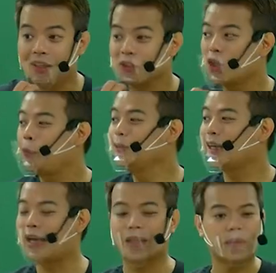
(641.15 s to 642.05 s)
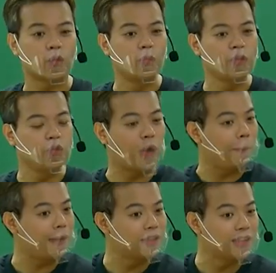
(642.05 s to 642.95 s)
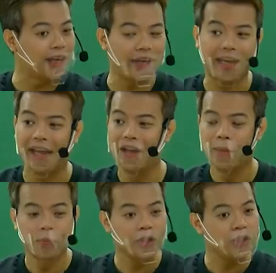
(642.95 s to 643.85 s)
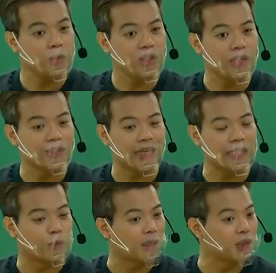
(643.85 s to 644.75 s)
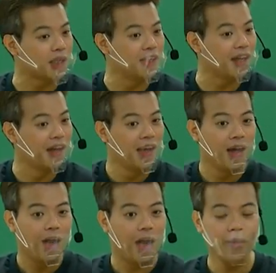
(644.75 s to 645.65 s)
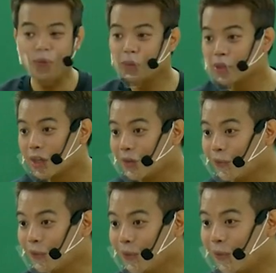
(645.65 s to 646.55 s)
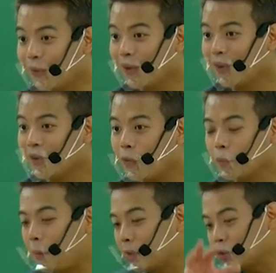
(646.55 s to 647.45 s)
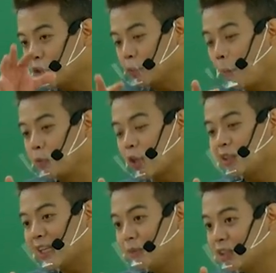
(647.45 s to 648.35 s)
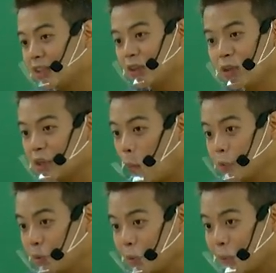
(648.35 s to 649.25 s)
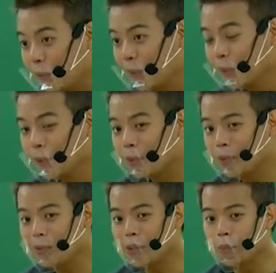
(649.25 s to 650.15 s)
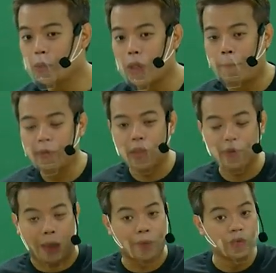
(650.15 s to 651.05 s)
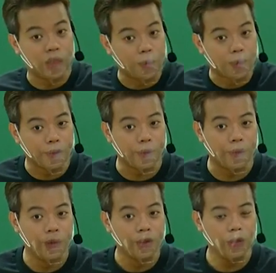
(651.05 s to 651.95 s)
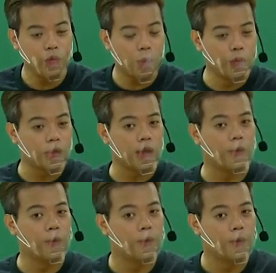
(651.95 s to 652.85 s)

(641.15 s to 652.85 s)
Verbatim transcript: 저희 본사가 강남역 9번 출구 앞에 있는데 몇 시에 오실래요? 사인하고 가셔야 되는데 안 그러잖아요. 거기 맨 밑에 써있어 법적인 책임을 진다 그런 얘기 없어요. 그런데도 우리가 부채로 잡아둔다고요. 이유가 뭘까요?